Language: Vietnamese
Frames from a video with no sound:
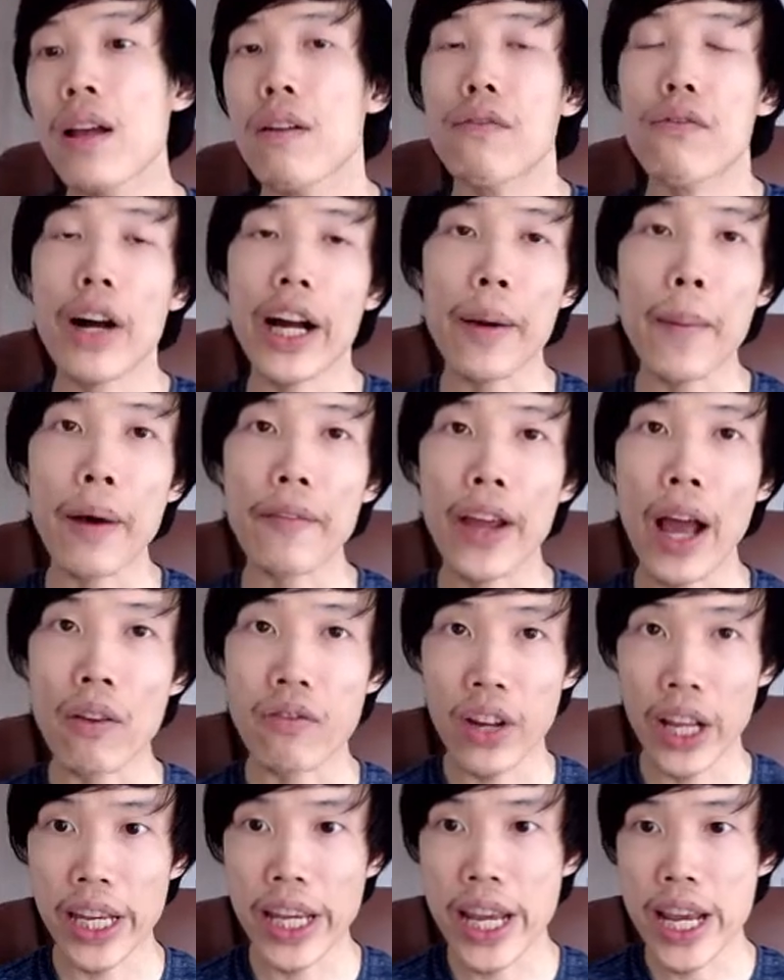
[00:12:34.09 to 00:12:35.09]
và các bạn phải học
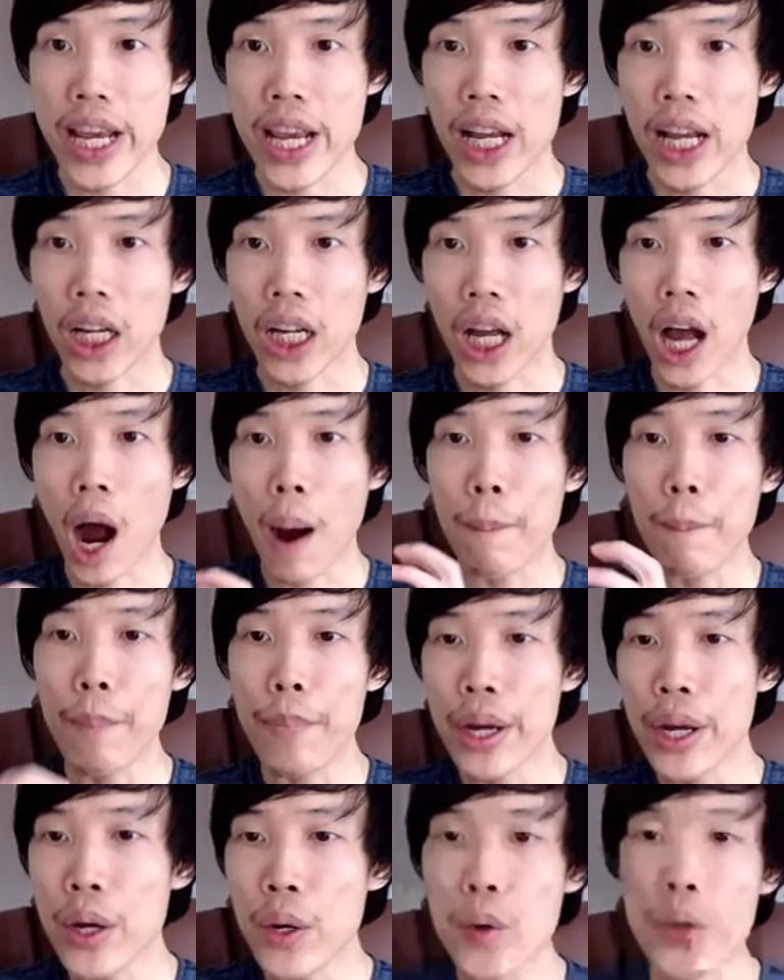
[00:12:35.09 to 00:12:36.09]
về gì
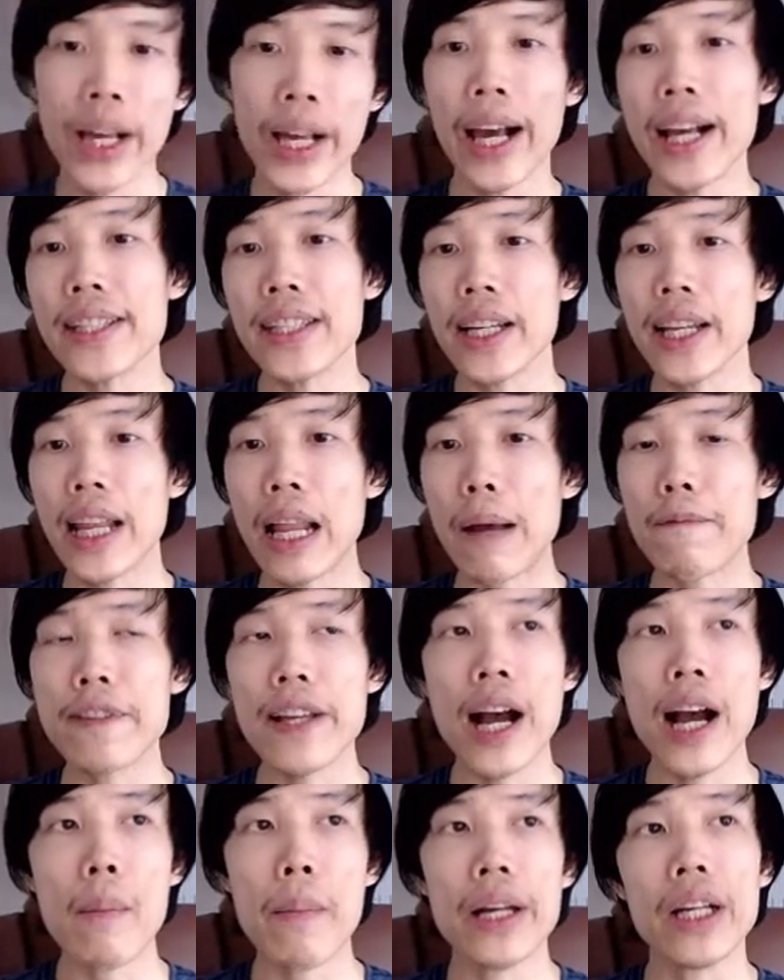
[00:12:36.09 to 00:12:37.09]
communication làm
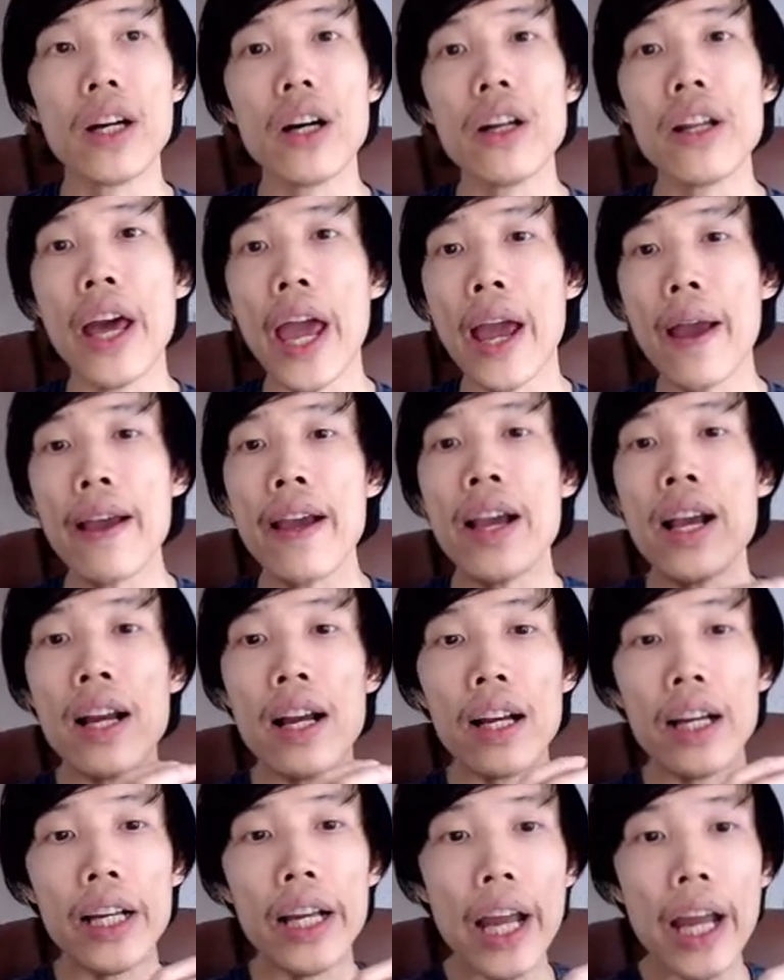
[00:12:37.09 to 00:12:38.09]
sao mình có thể
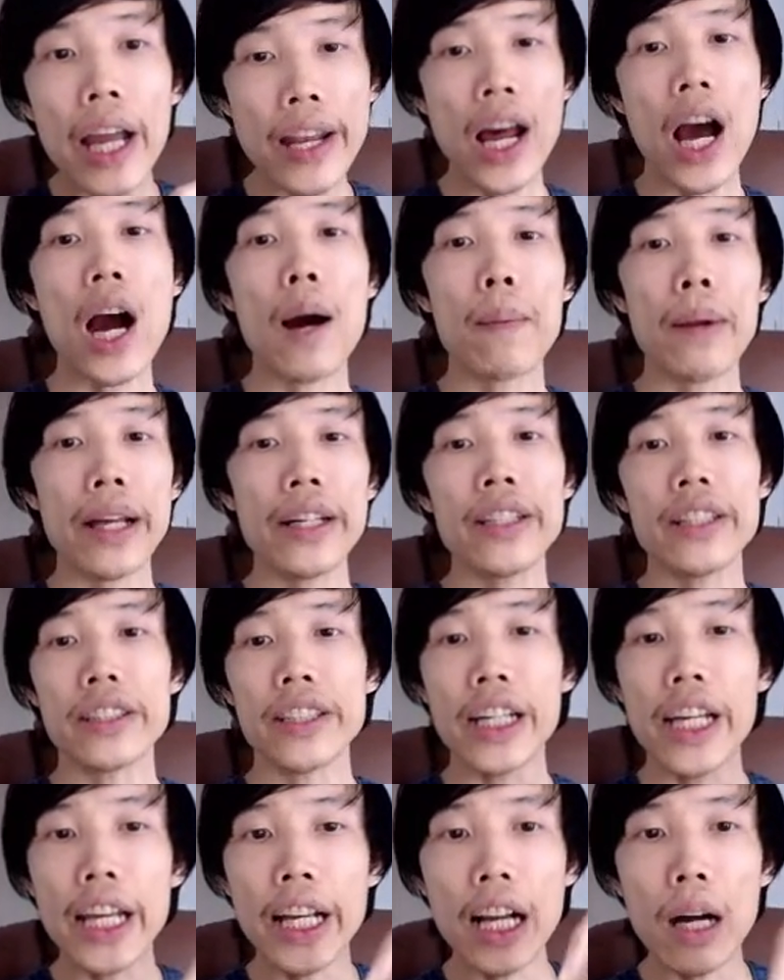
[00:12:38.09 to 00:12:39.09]
kết hợp lại được
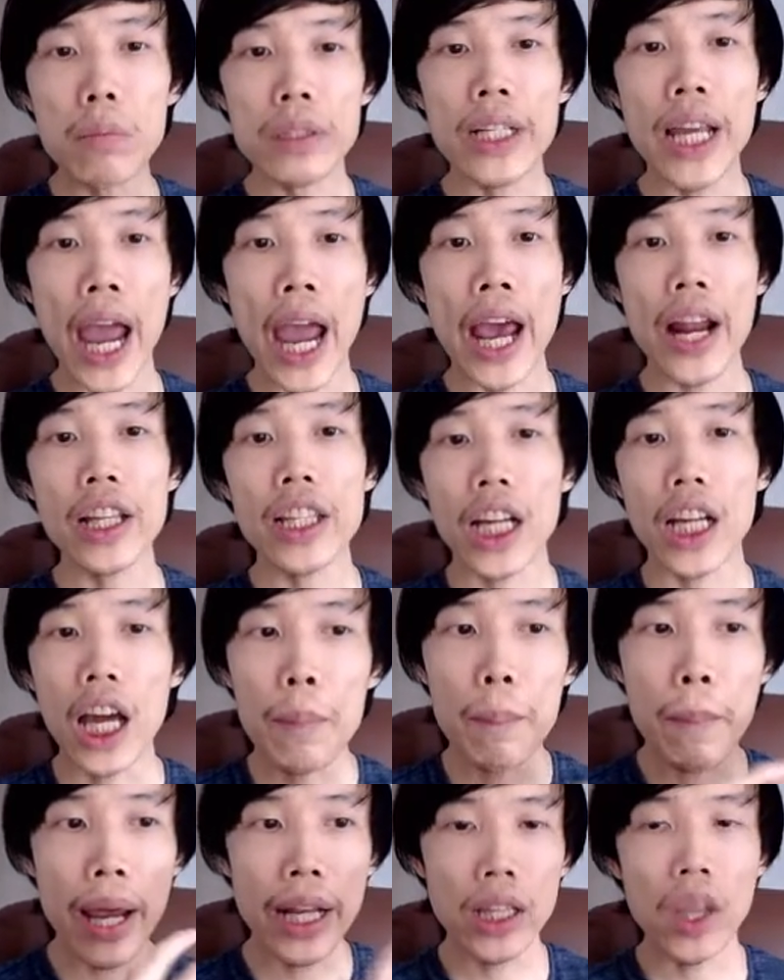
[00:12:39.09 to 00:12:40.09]
những công nghệ đó những cái
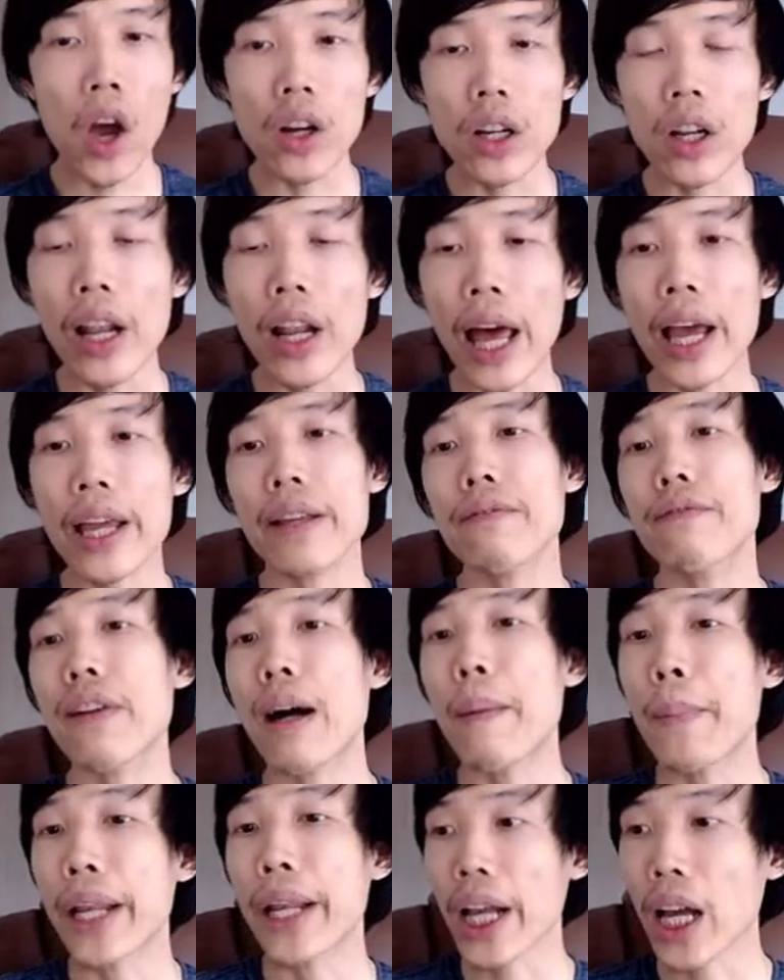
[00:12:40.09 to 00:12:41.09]
method đó lại và
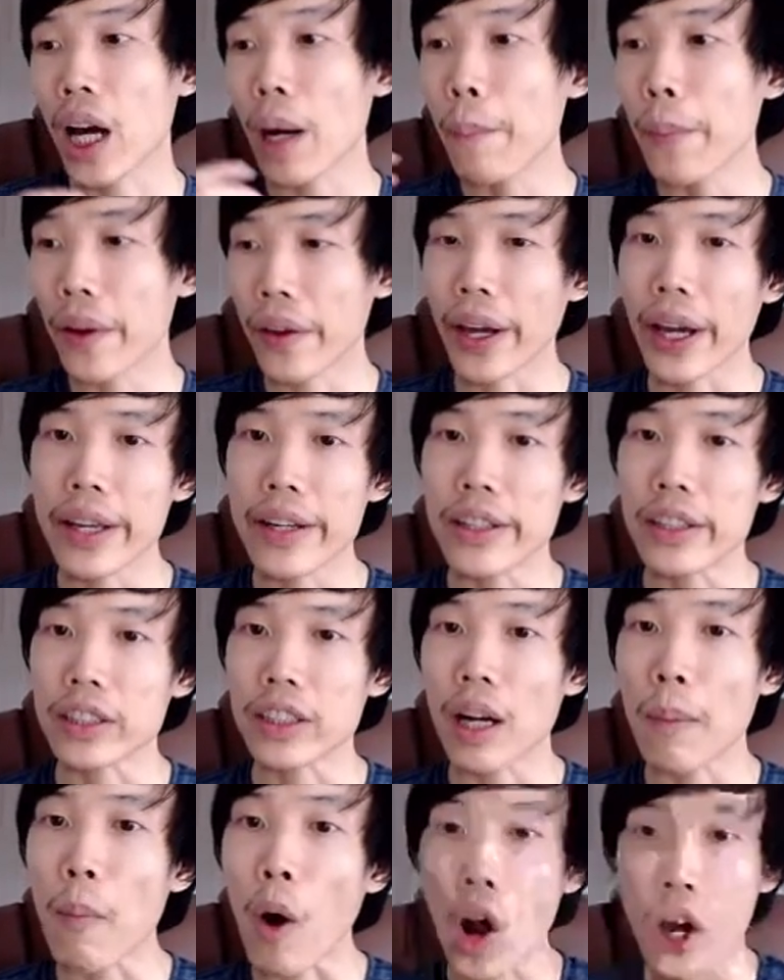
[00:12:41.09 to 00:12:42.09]
mình communicate được
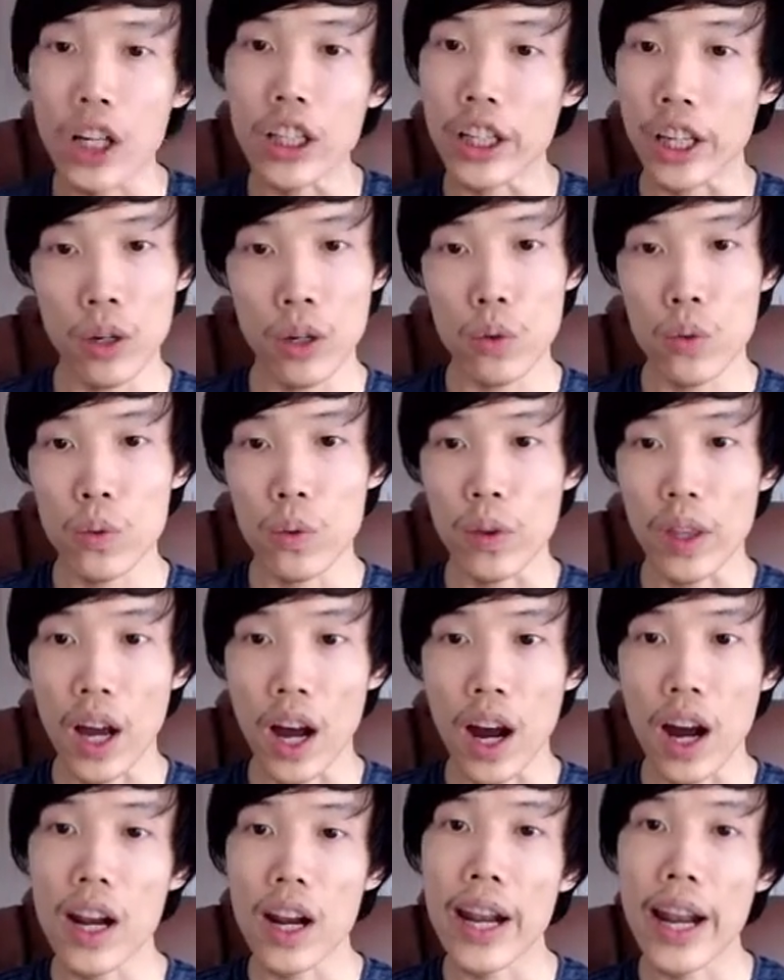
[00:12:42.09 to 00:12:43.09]
cho mọi người hiểu
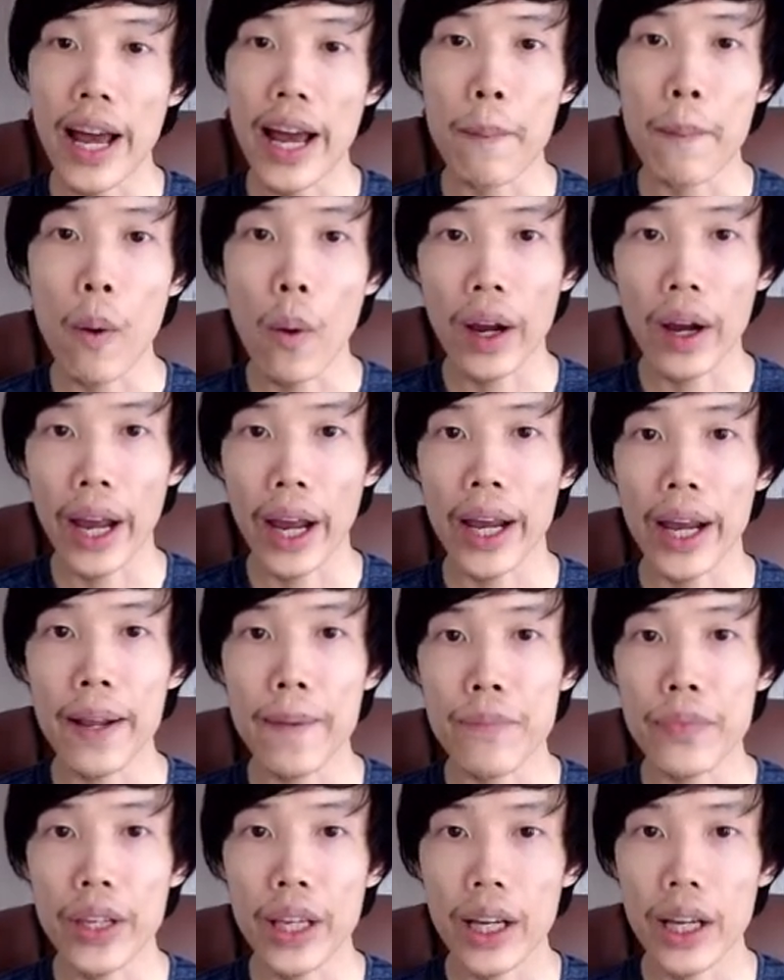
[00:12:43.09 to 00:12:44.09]
đó là một cái
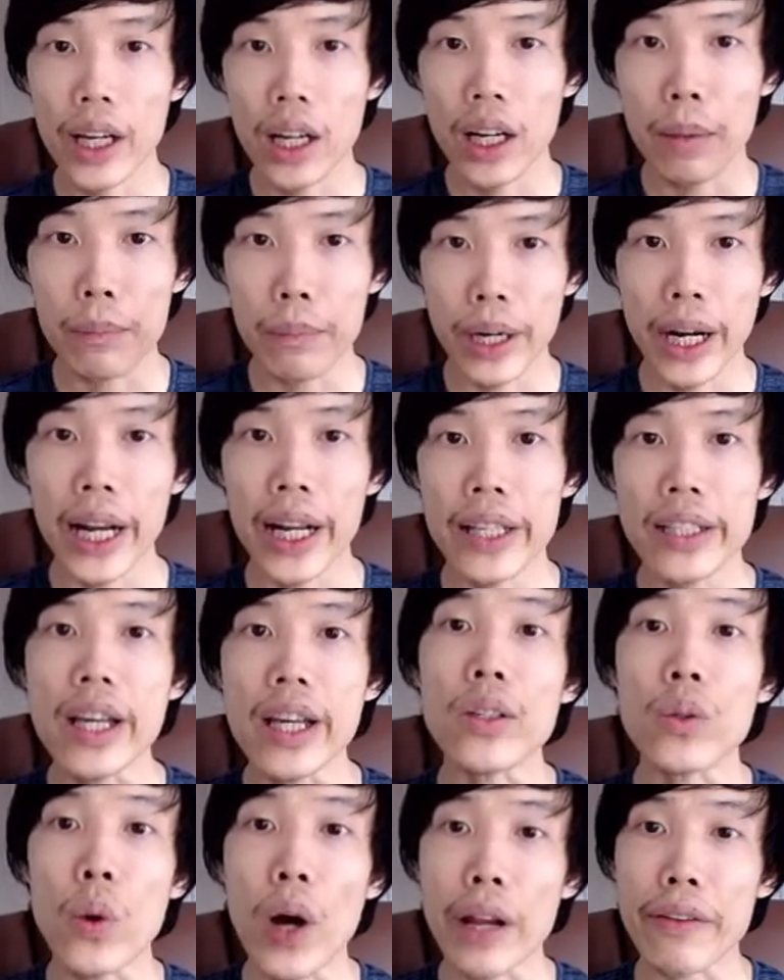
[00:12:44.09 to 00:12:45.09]

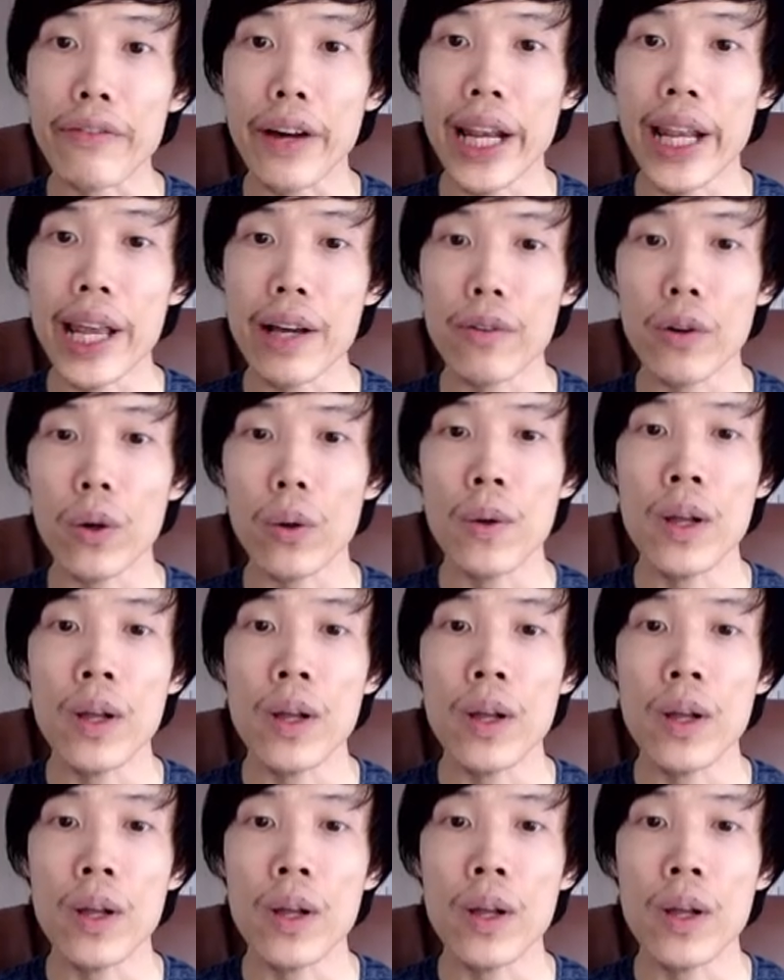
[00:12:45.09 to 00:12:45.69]
combination của advanced level